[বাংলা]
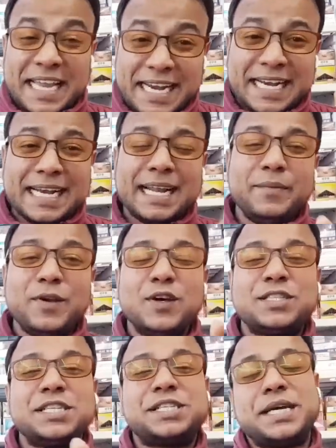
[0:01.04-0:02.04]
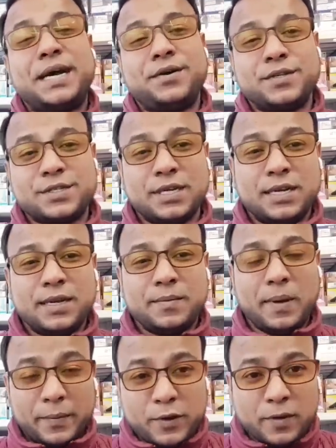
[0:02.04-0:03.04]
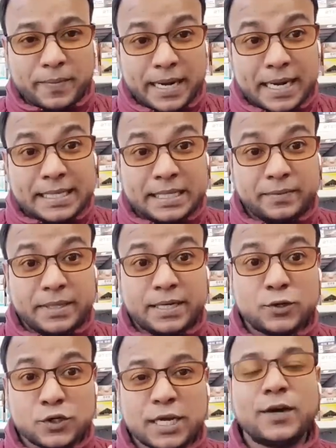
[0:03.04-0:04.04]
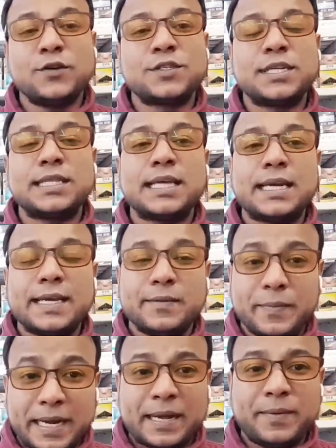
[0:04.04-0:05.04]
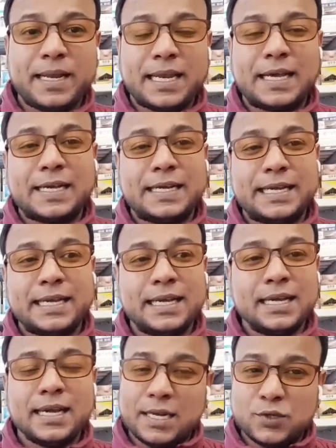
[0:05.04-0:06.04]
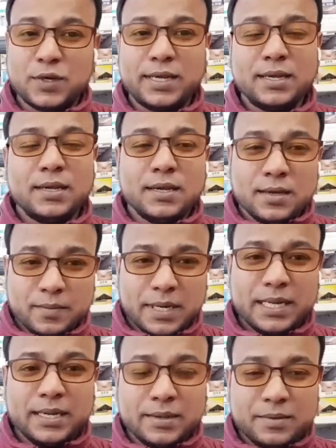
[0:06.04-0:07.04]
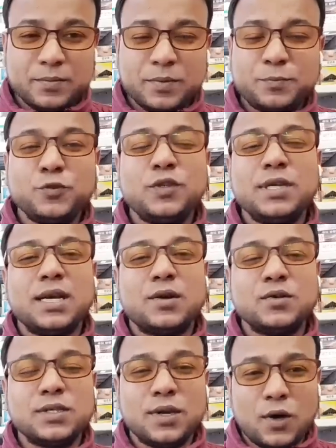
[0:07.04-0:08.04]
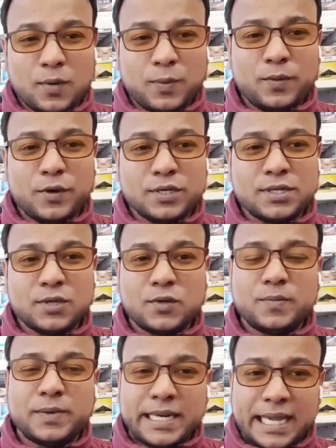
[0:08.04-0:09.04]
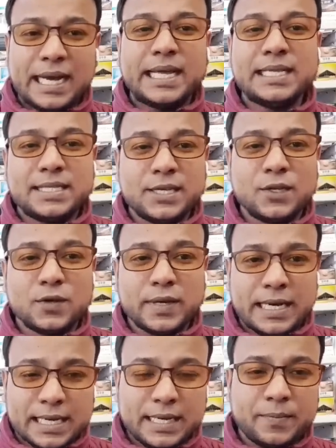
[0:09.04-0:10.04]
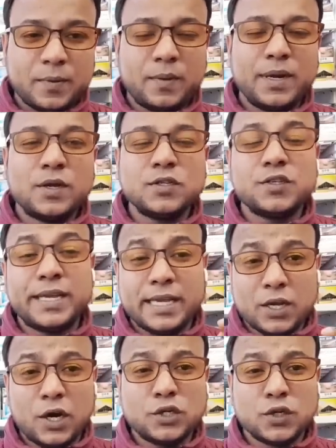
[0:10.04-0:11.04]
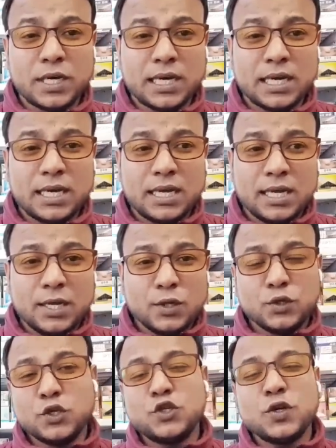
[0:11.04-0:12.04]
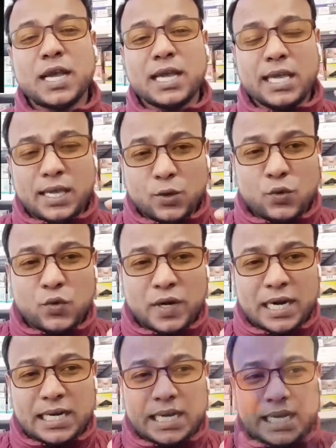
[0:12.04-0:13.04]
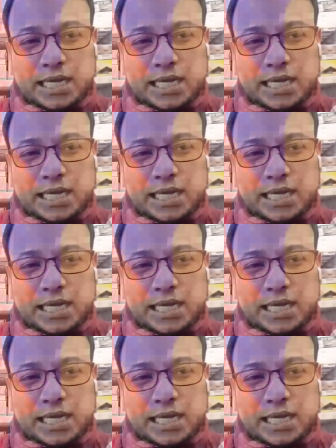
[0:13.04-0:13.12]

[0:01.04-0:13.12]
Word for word: এটার নামই হচ্ছে সাহস ভাবিকে বেড়া ইতির ভিতরে একটু সাহস না থাকলে কি বেড়া বেড়া লাগেনি আসলে মানে পুতিন কাকু যে অল্প বয়সে খুব ডেয়ারিং ছিল এটারই প্রমাণ হচ্ছে এই ঘটনা দর্শক এক ইউক্রেনকে